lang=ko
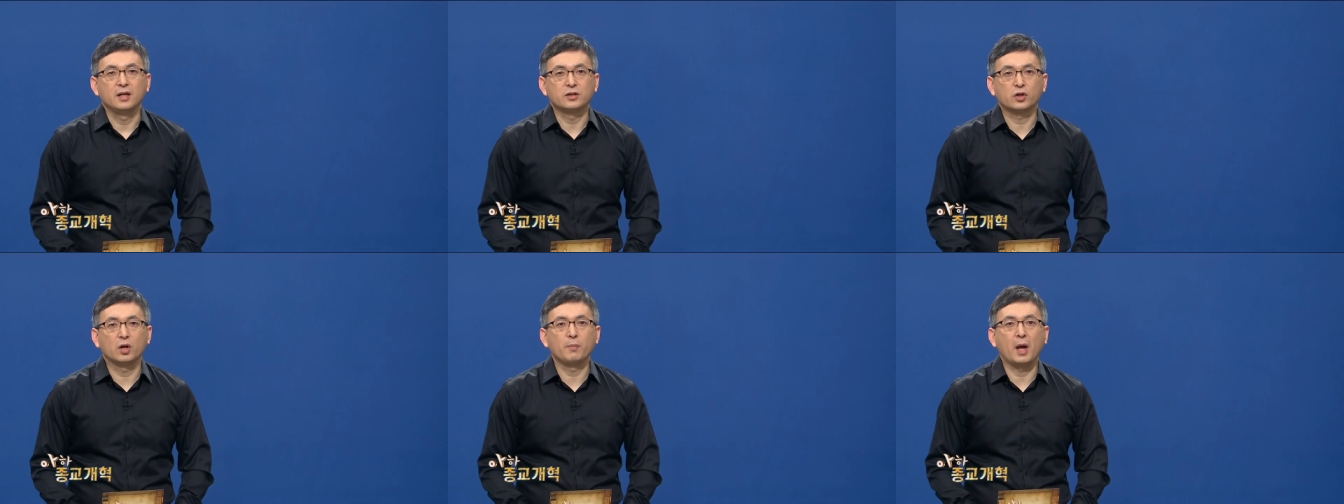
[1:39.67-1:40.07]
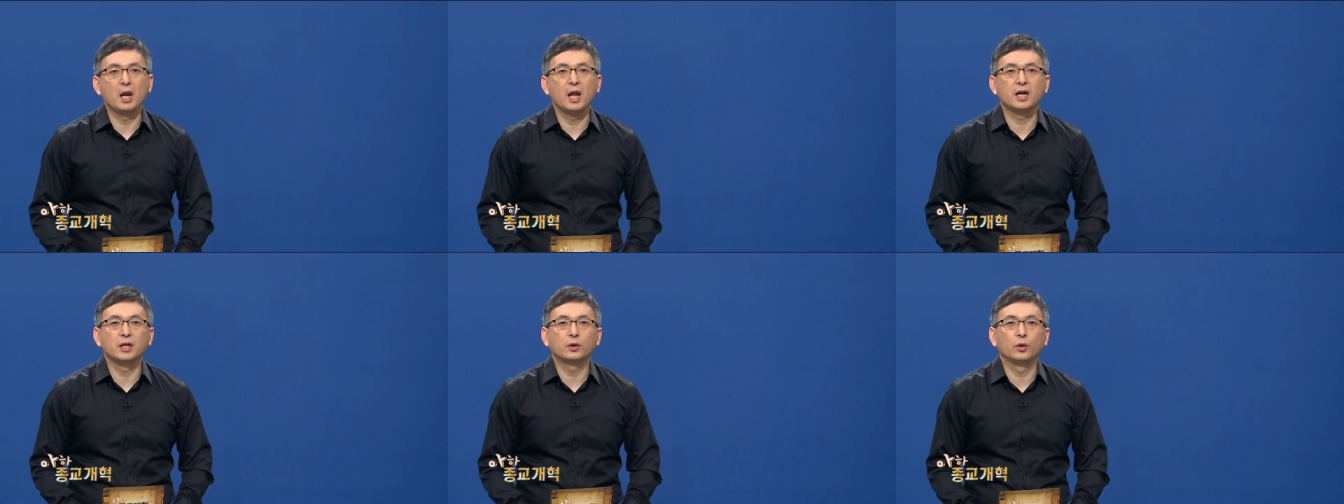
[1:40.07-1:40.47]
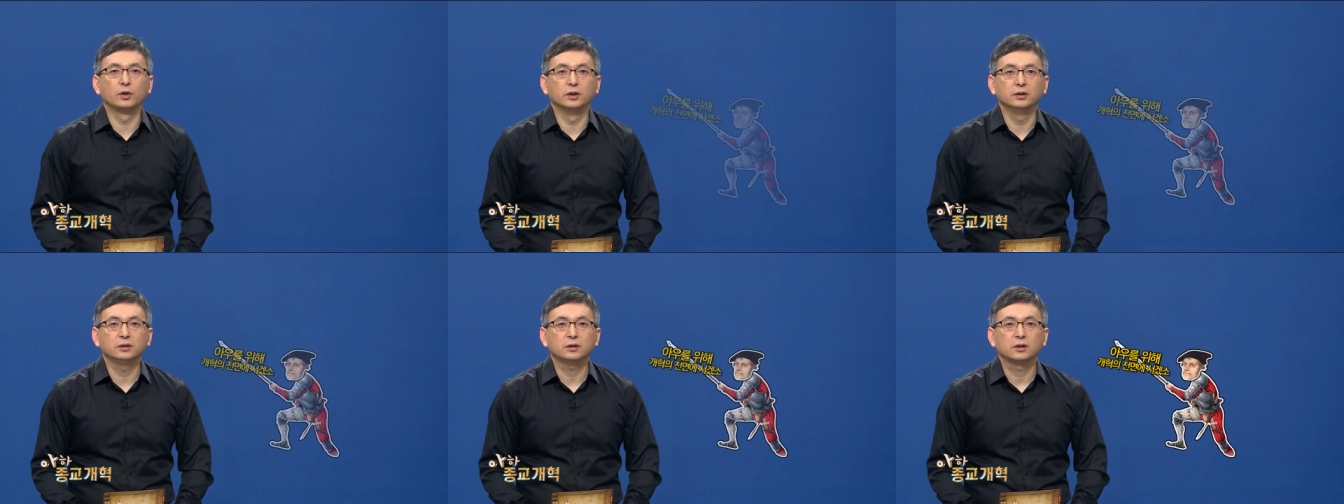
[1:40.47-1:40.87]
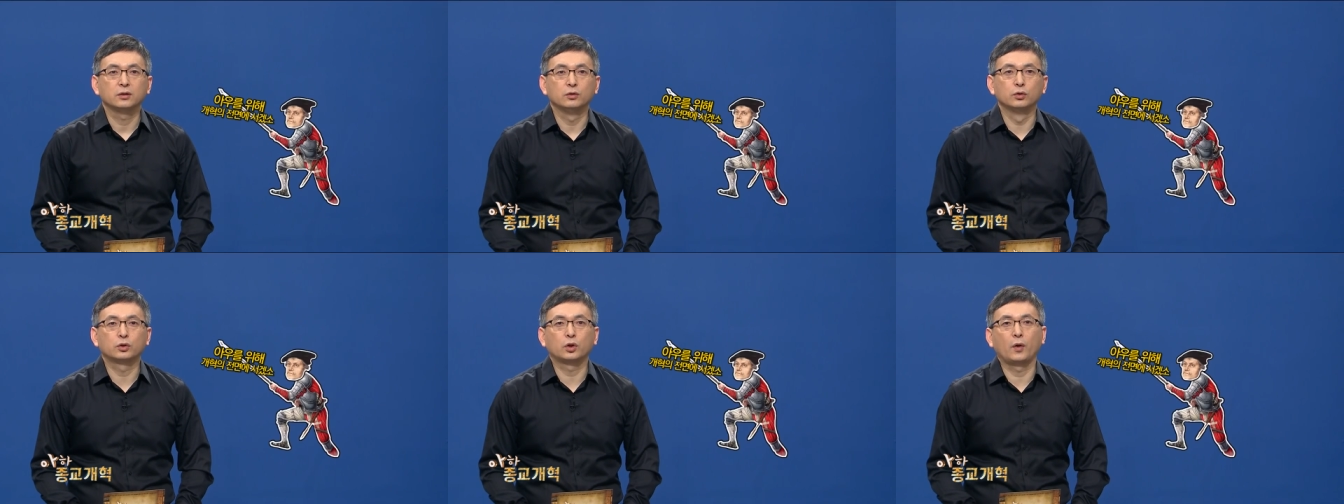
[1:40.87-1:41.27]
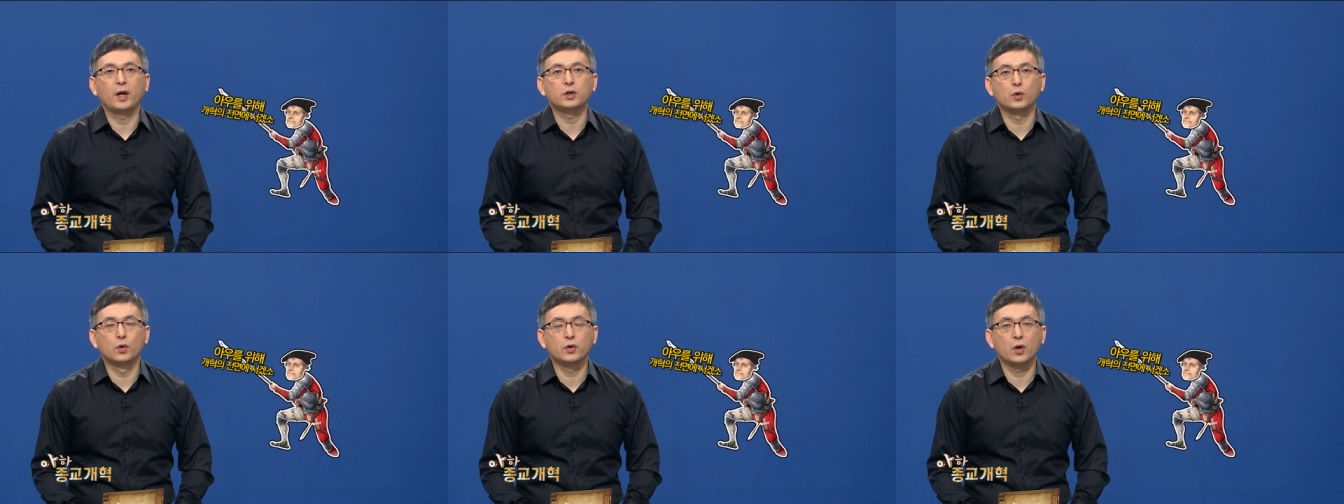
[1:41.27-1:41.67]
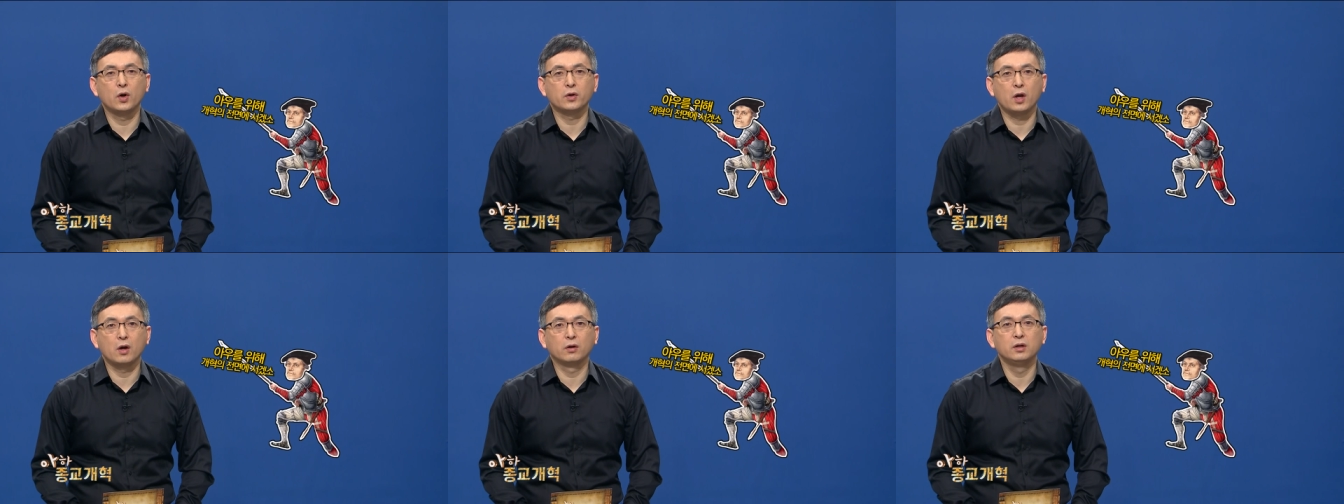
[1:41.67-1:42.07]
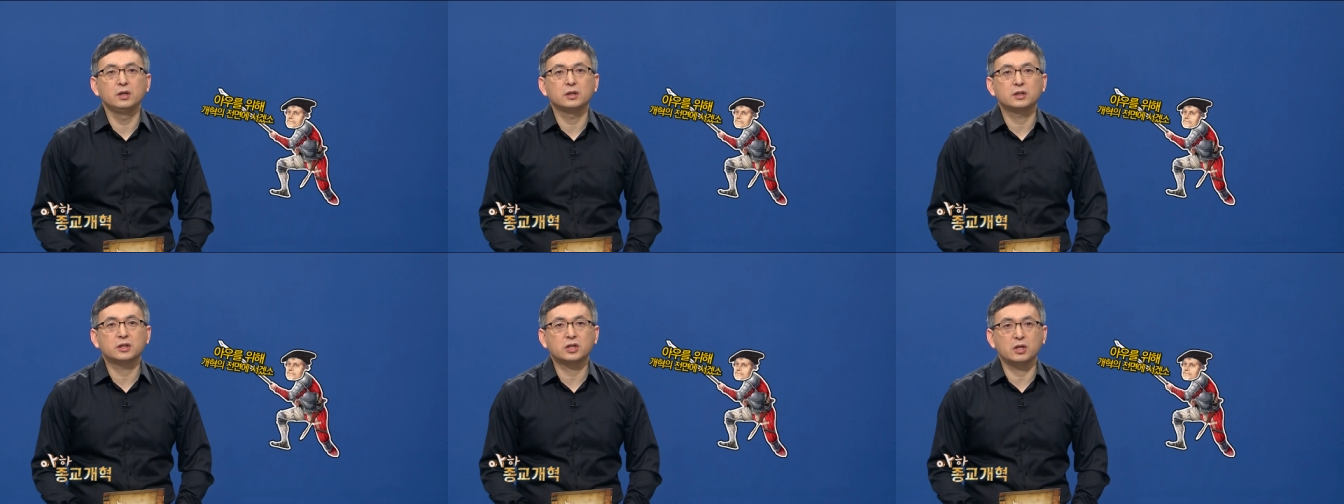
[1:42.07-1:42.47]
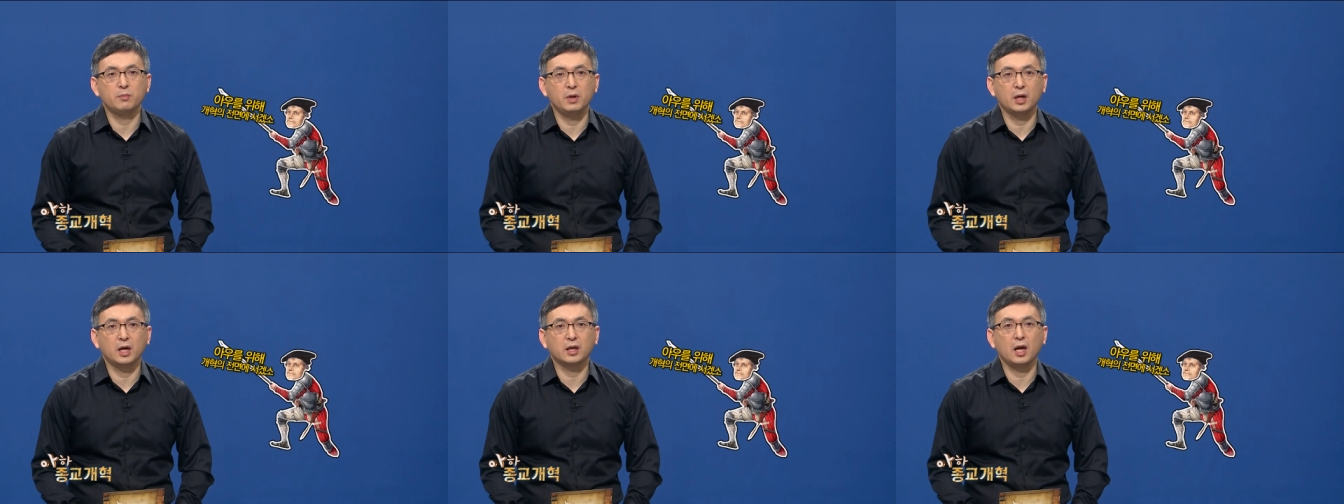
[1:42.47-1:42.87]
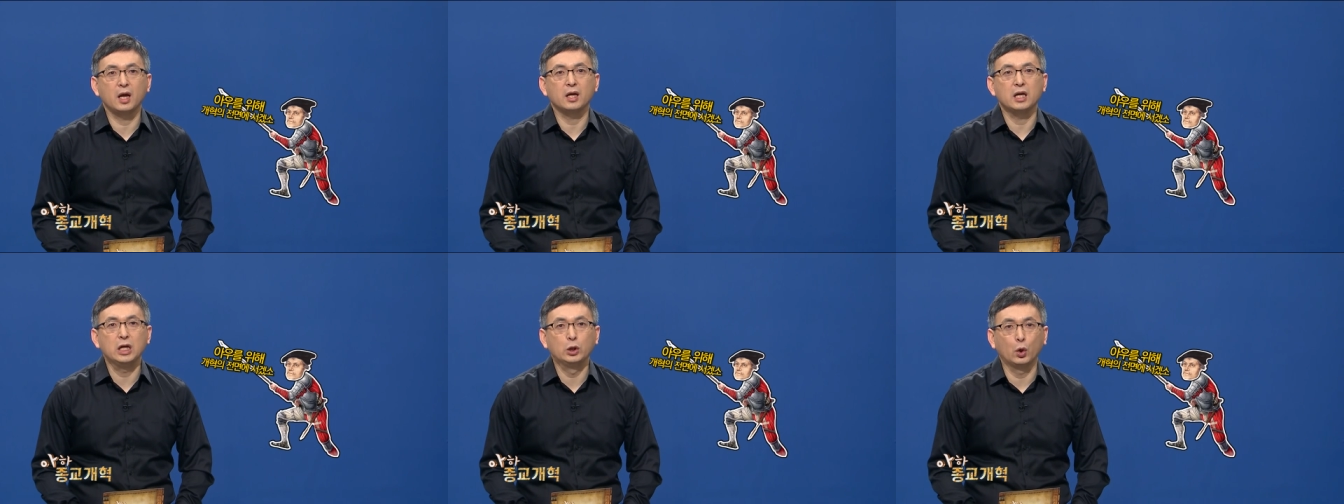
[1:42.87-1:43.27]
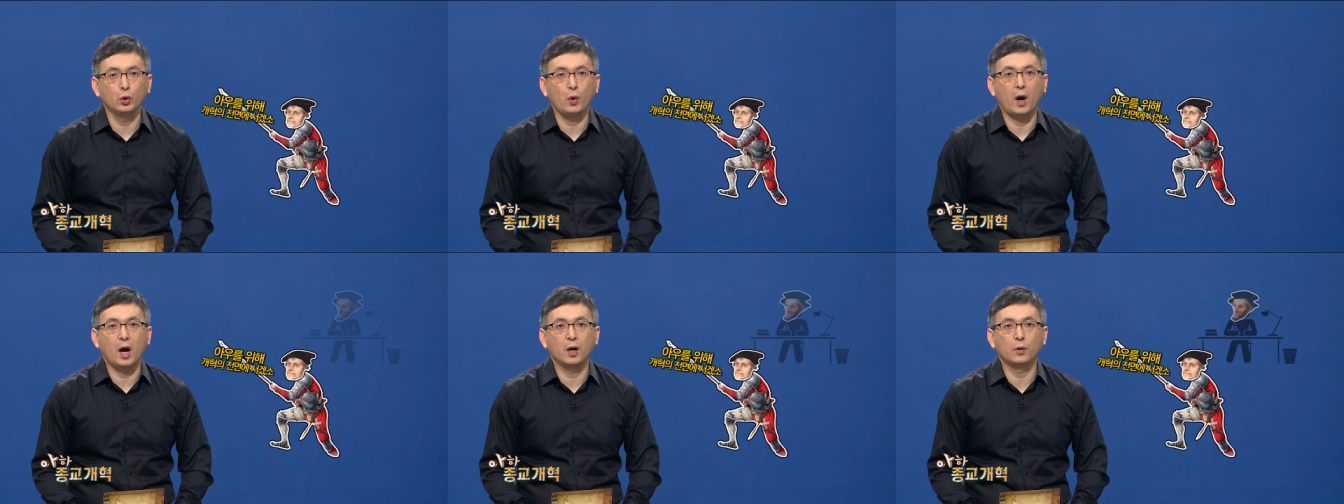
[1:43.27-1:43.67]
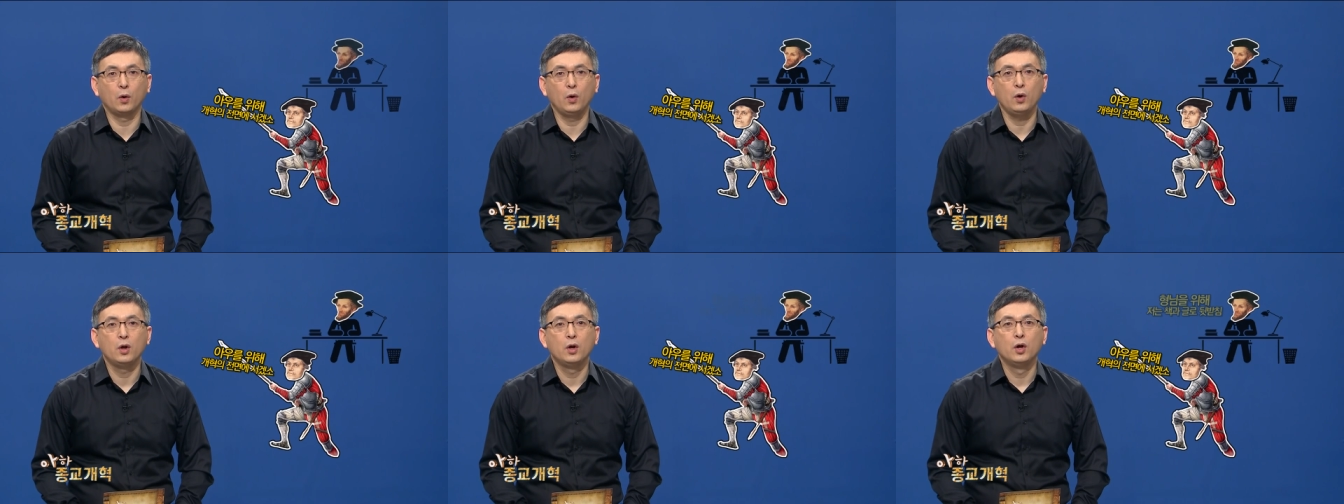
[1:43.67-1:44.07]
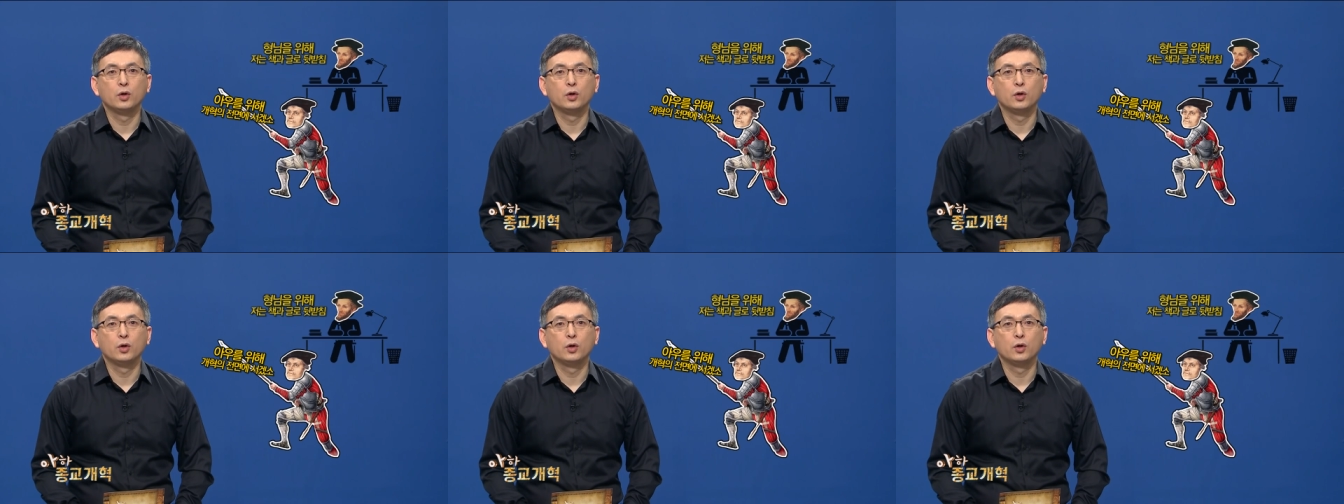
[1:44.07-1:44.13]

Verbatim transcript: 이처럼 멜랑이토는 루터의 종교 개혁을 치밀하게 이론화하고